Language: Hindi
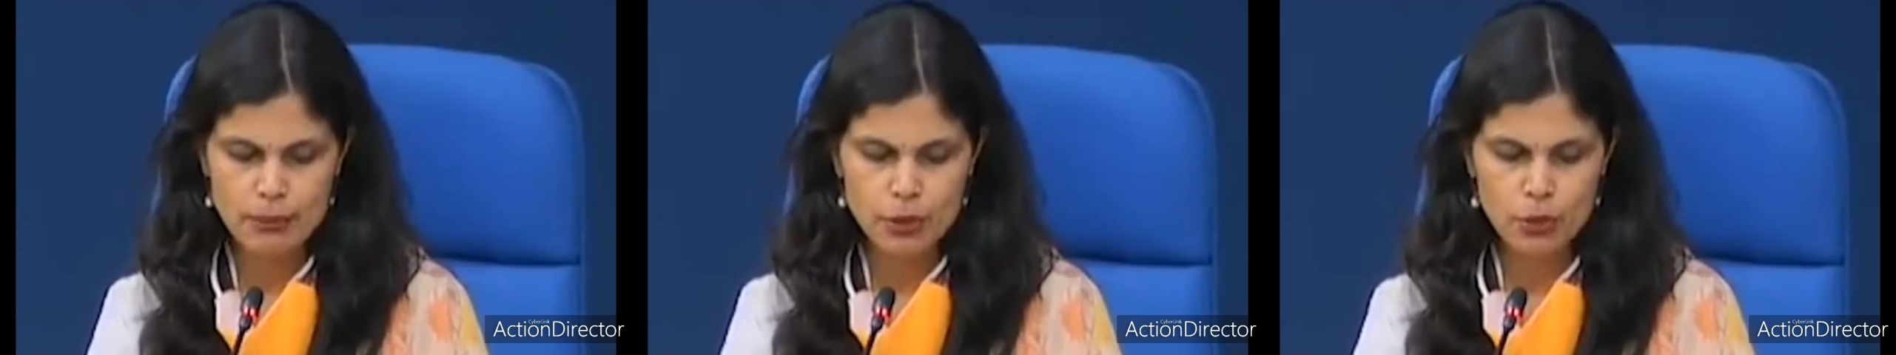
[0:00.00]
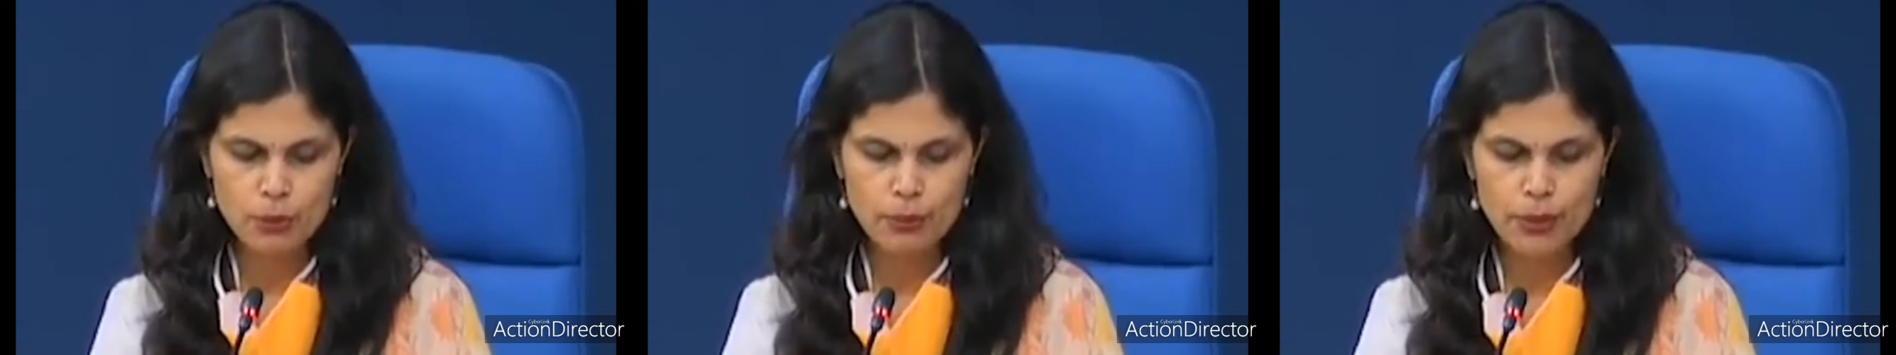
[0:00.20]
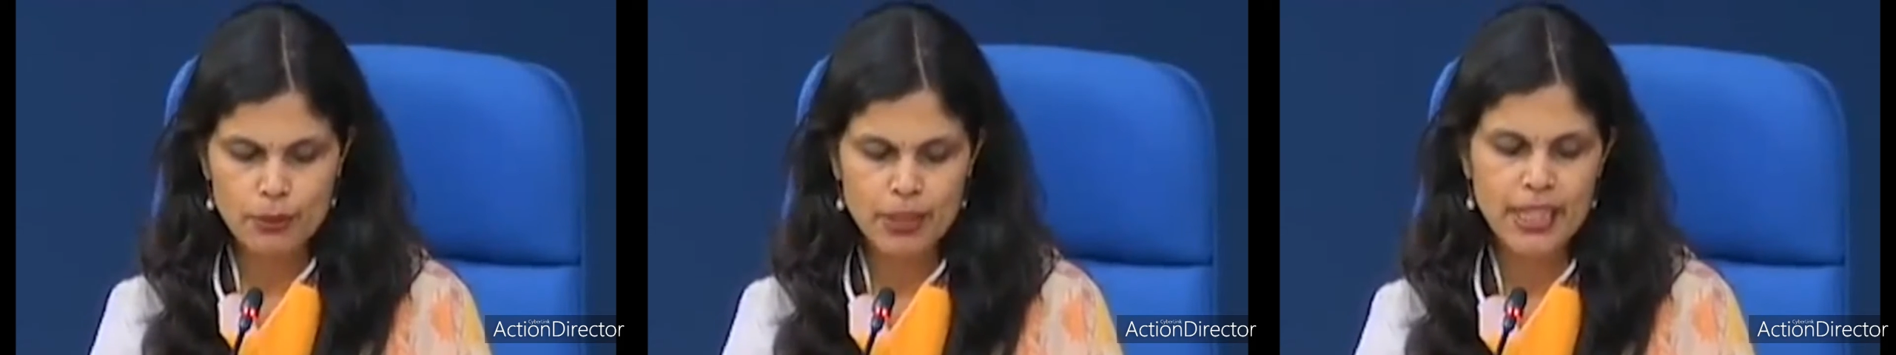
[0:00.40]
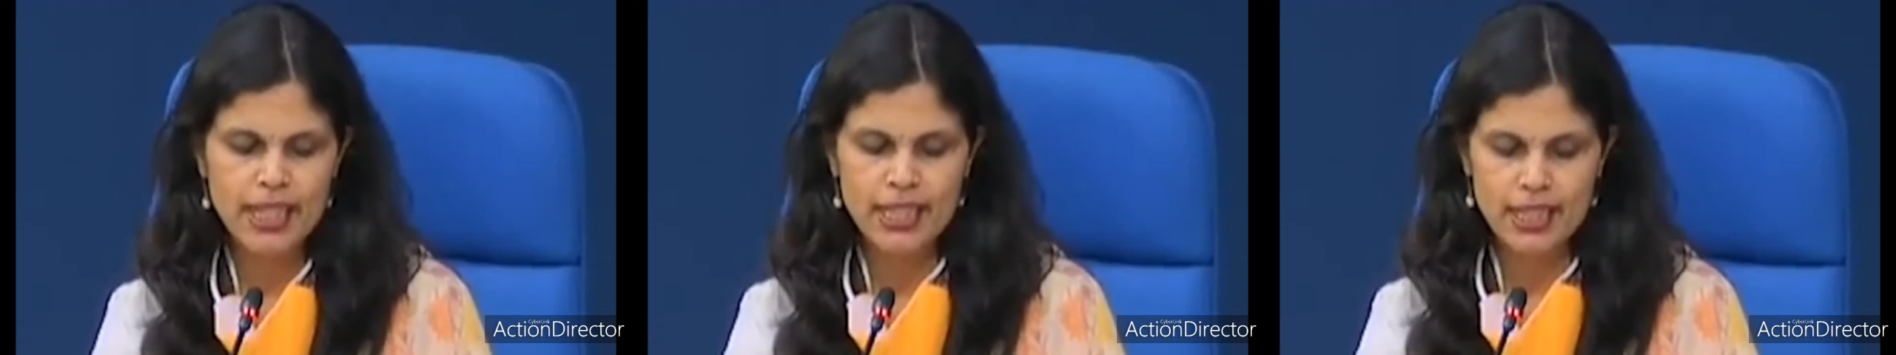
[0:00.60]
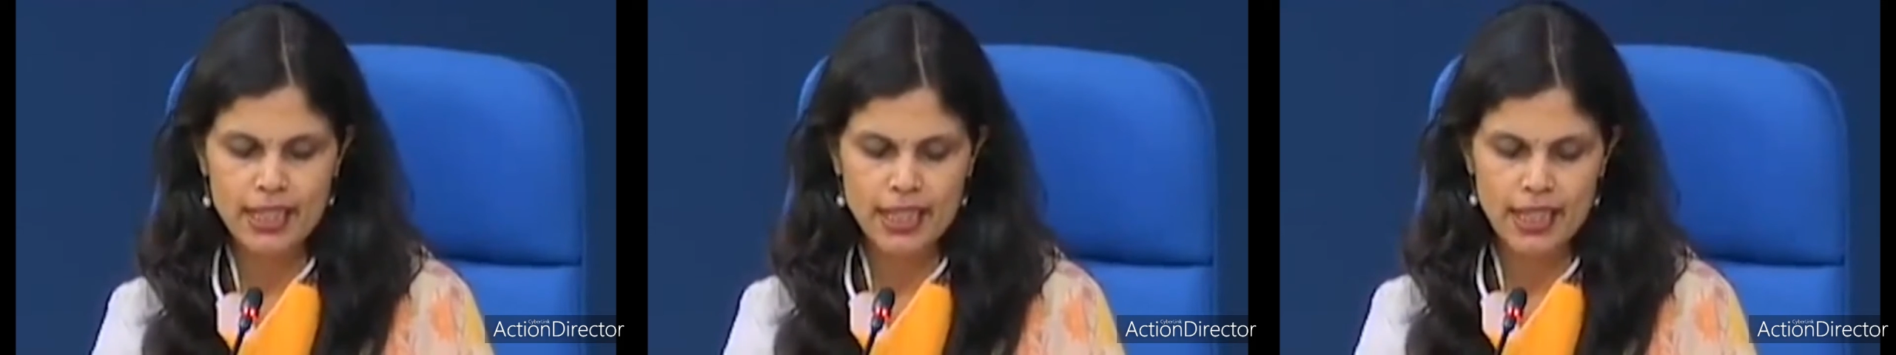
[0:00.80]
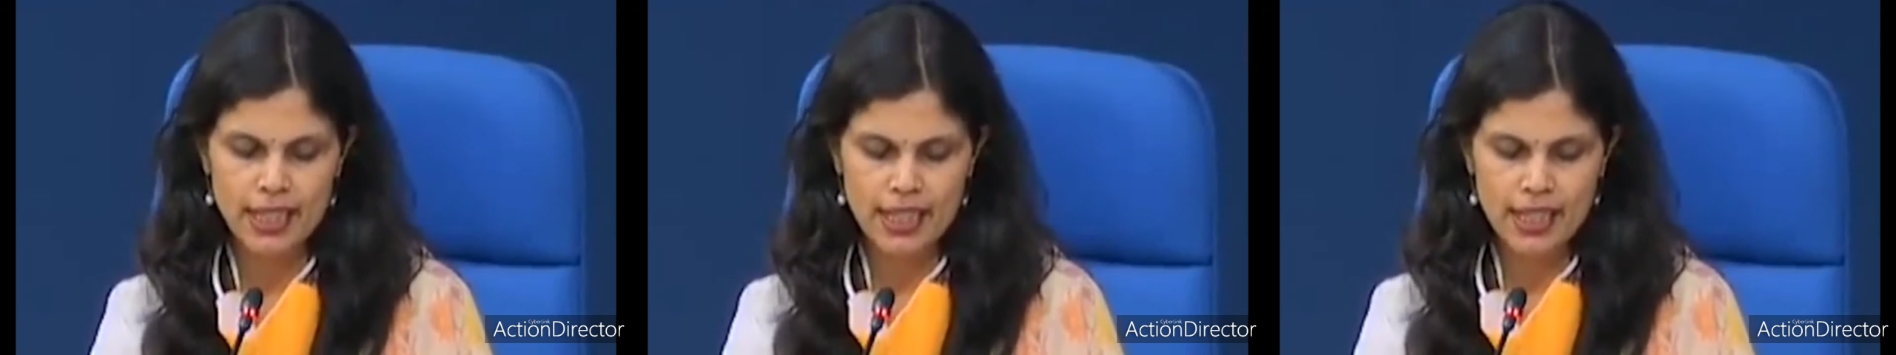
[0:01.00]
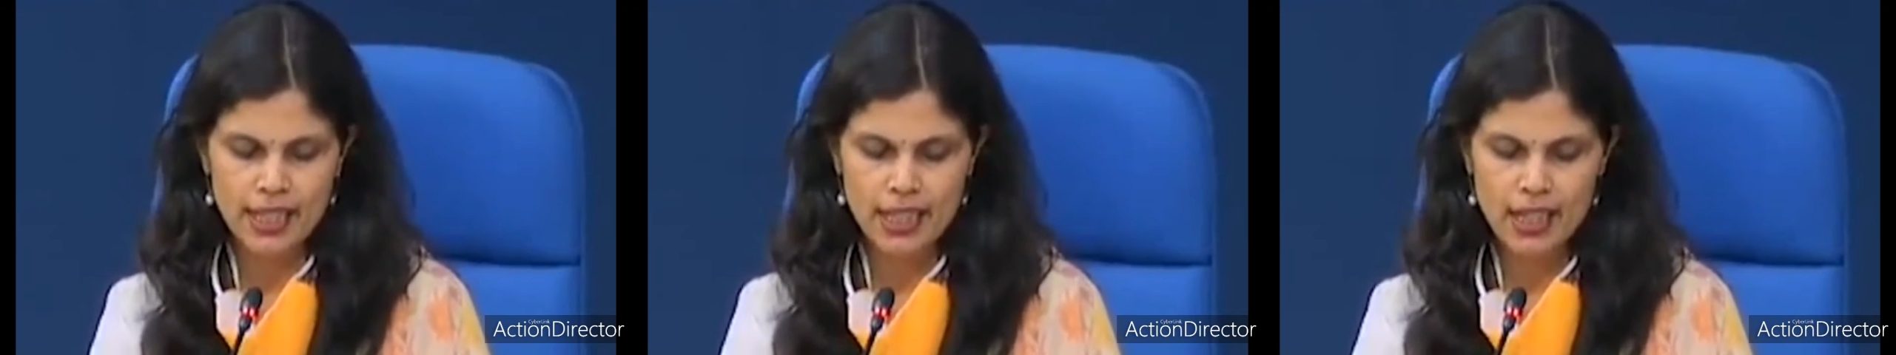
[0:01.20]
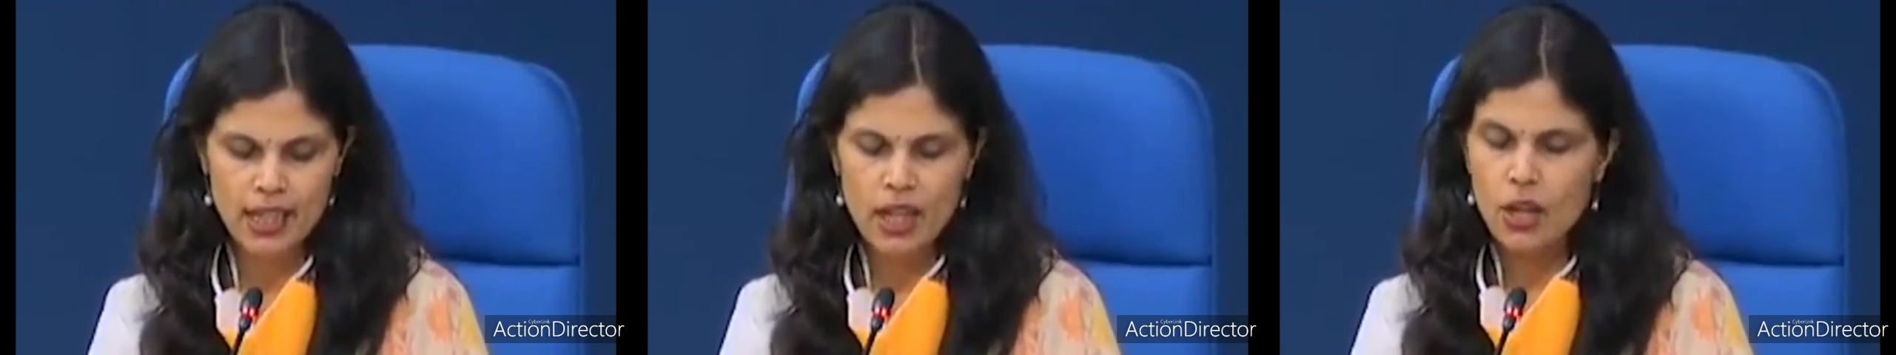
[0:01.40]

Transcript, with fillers: ग्रुप भी बनाया गया है